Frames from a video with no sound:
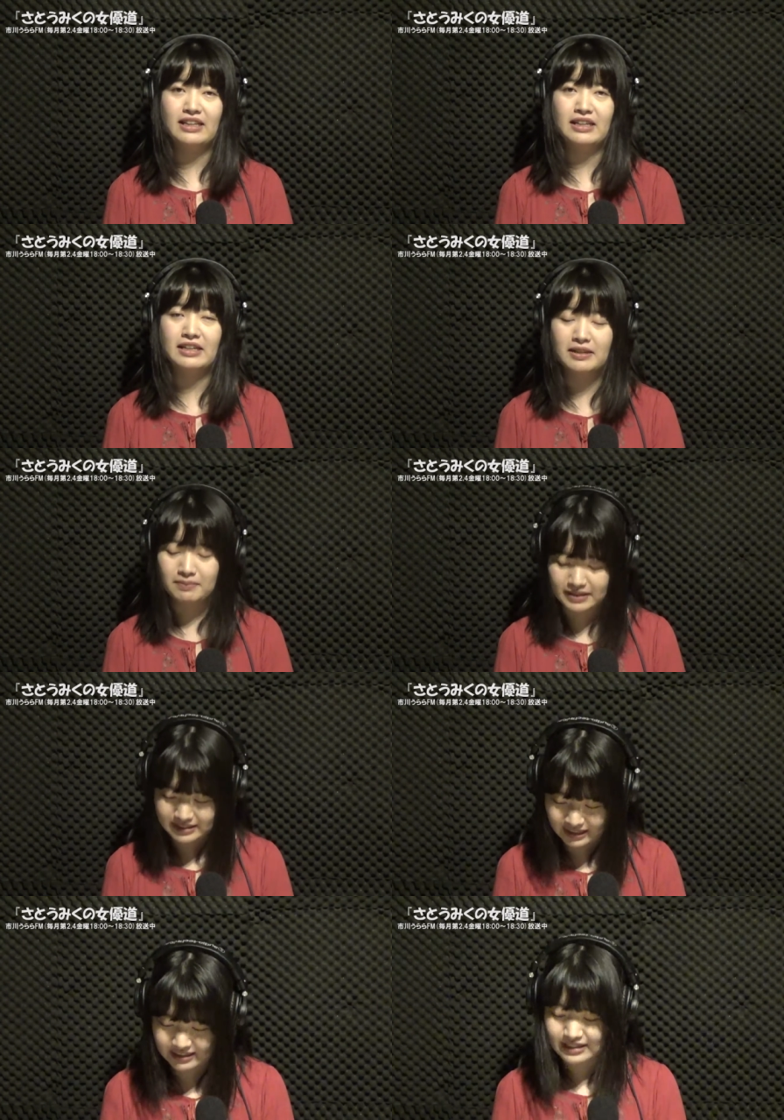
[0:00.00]
いただきま
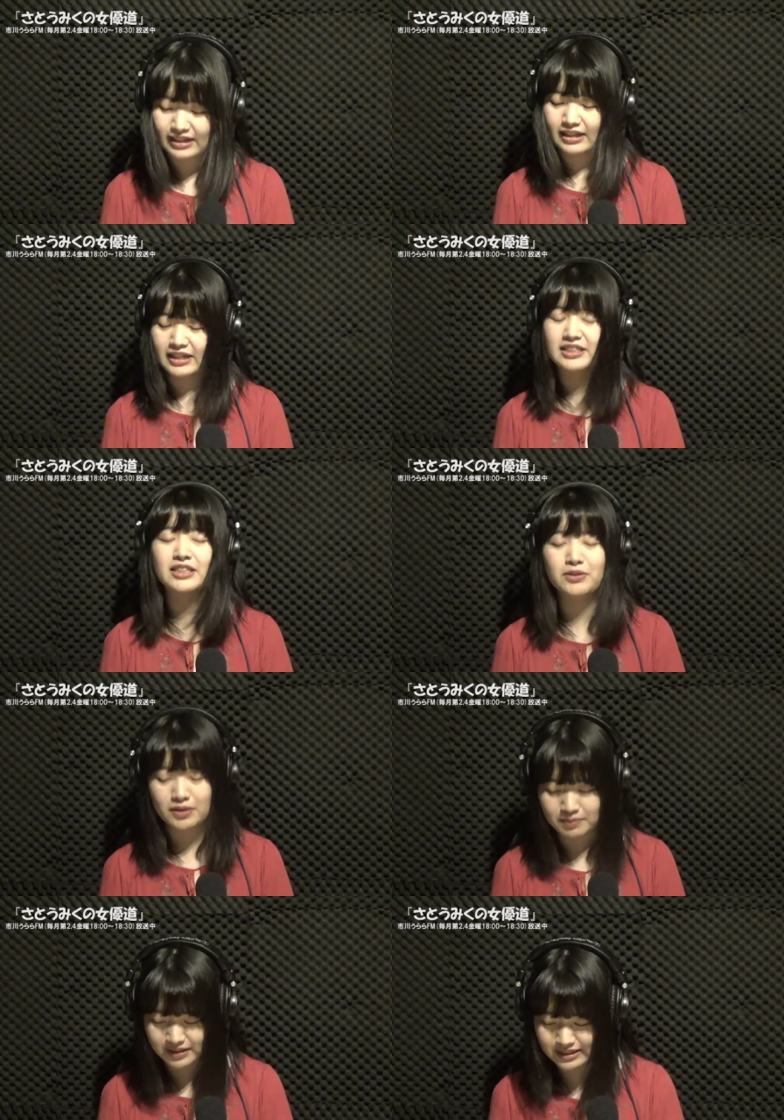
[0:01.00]
した感謝してお
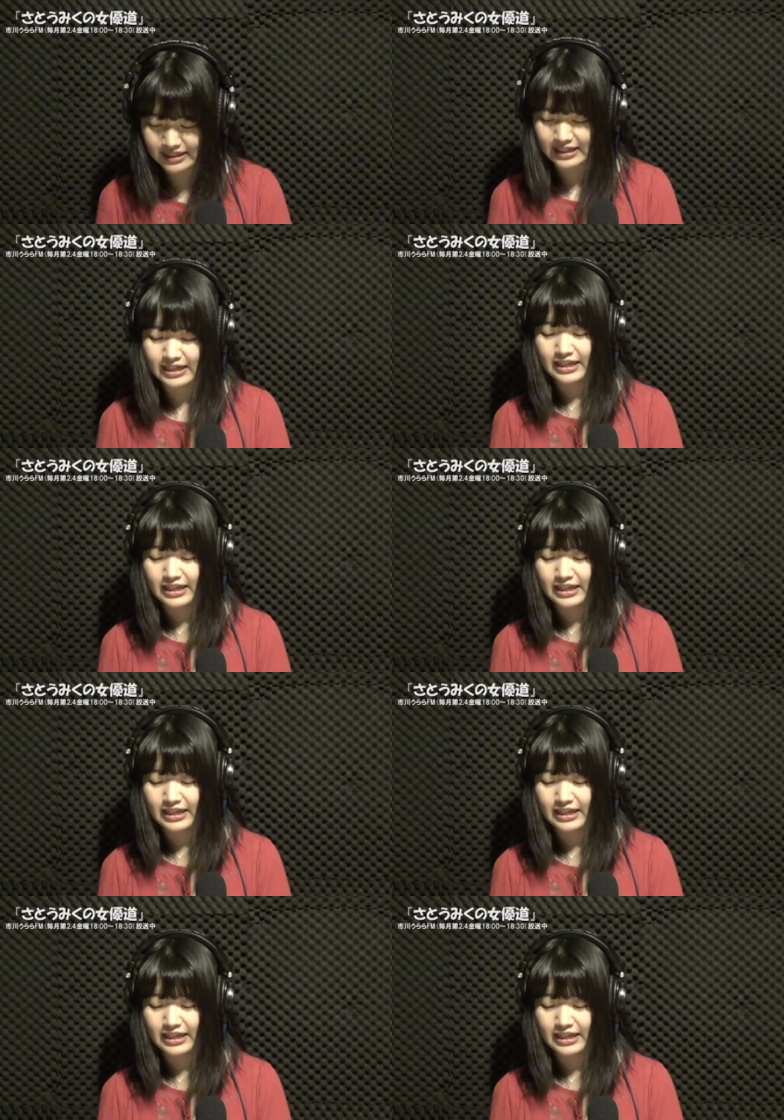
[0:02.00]
ります